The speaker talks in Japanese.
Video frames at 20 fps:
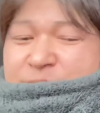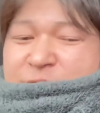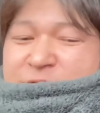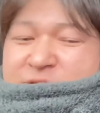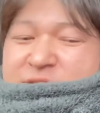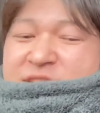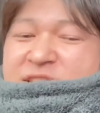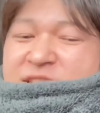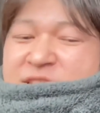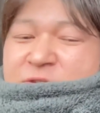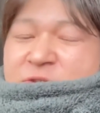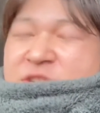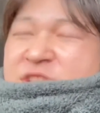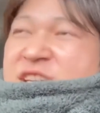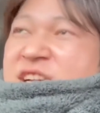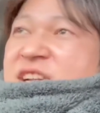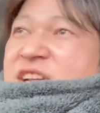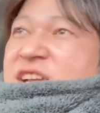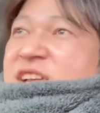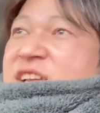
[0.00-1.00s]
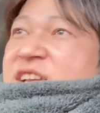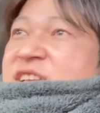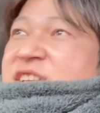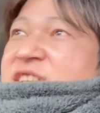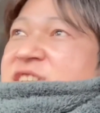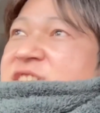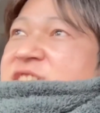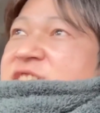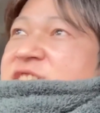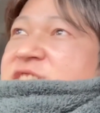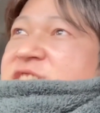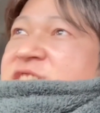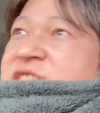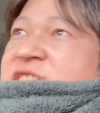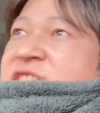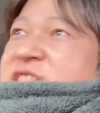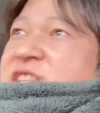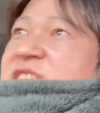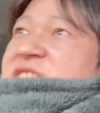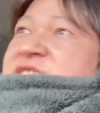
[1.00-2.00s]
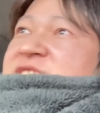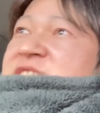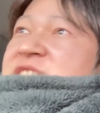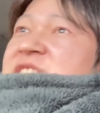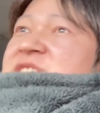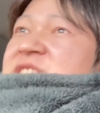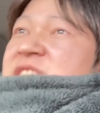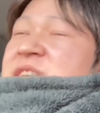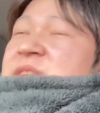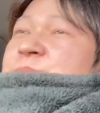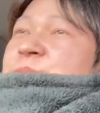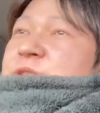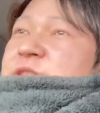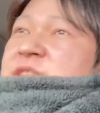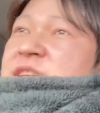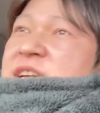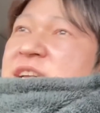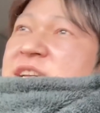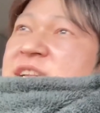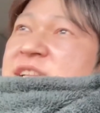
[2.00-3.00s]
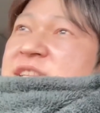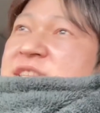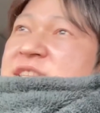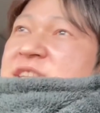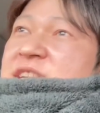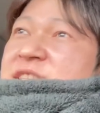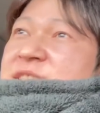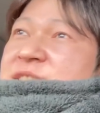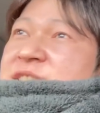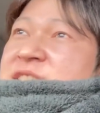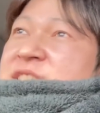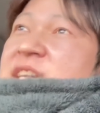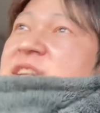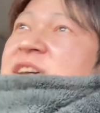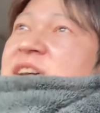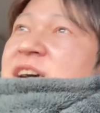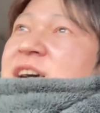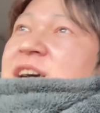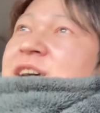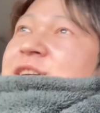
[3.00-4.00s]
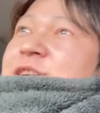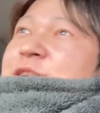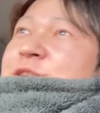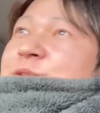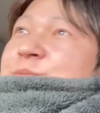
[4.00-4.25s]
もう次置き配して持って帰らったりしたら、